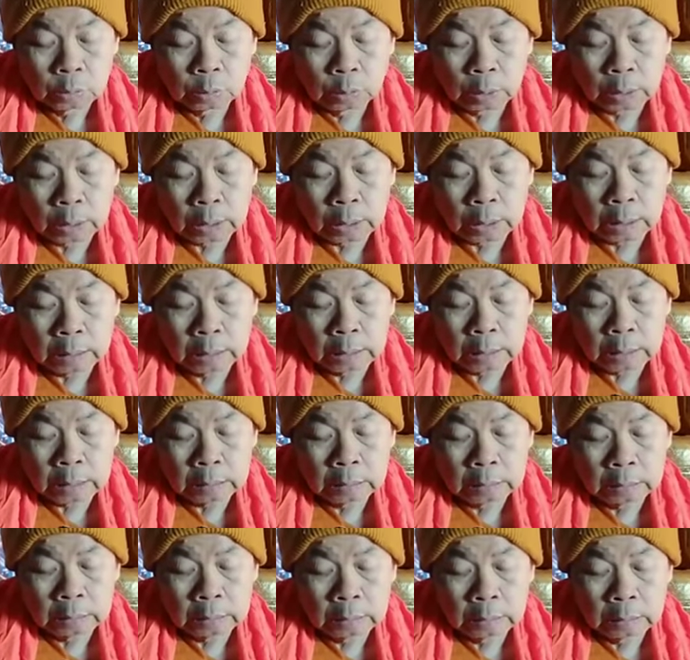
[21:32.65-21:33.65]
ส่วนการนั่ง
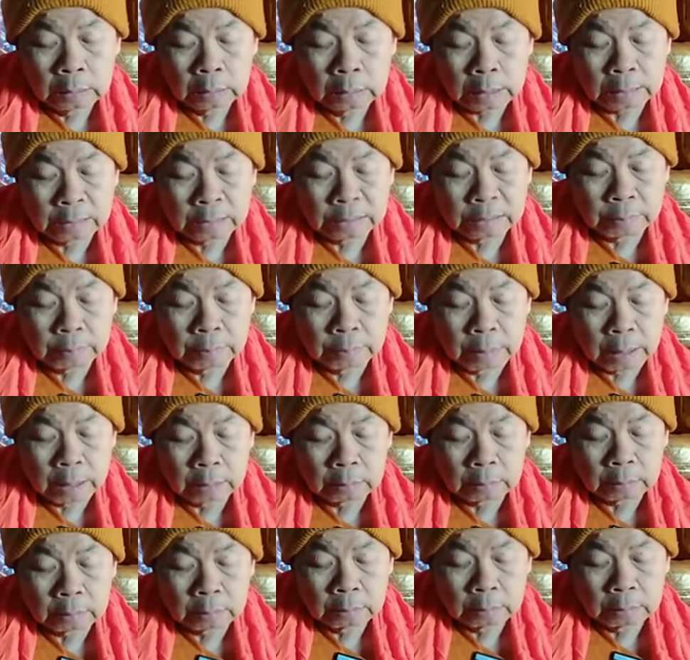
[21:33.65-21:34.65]
ขัดสมาธิ